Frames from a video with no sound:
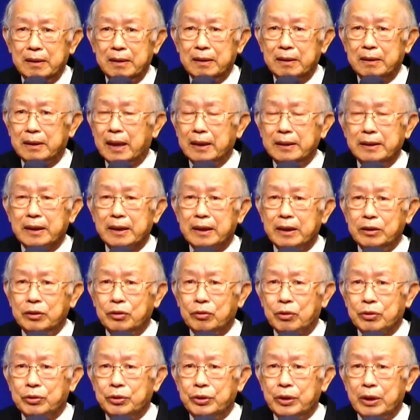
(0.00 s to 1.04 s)
他这个人
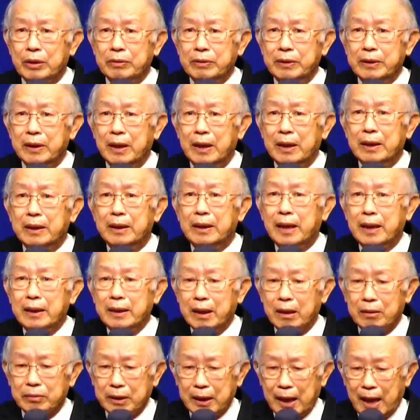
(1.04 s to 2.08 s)
有学问。难
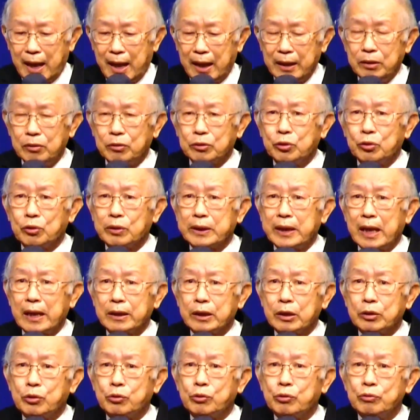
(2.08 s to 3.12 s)
道他又做他的
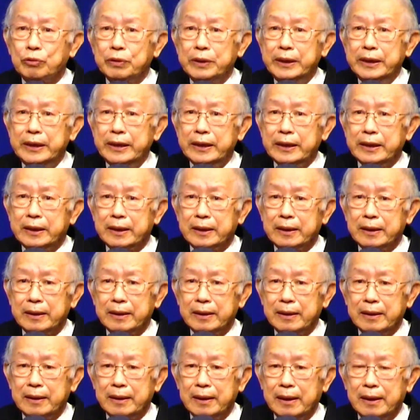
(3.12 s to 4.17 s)
书记？
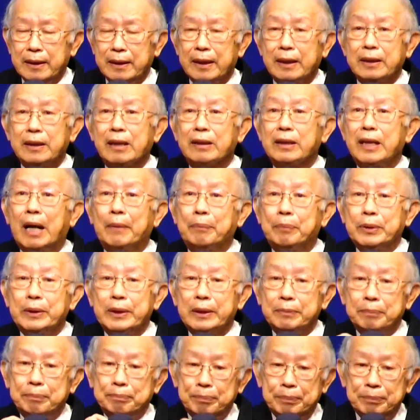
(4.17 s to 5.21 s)
难道他不
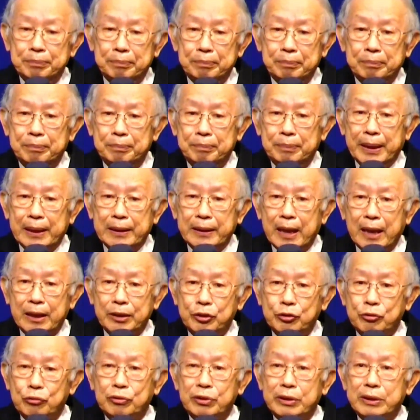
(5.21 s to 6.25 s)
能帮他
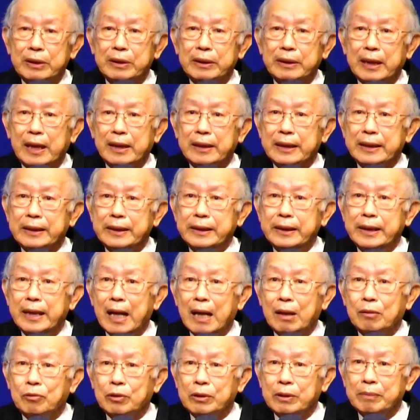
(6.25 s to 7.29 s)
修饰他的希腊
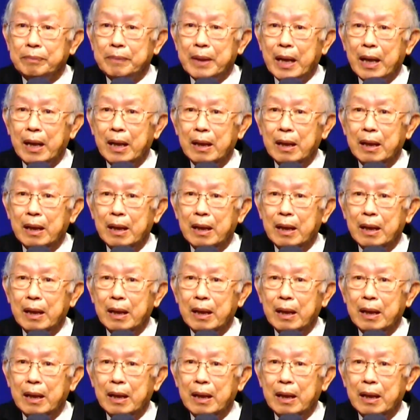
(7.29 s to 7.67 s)
文吗？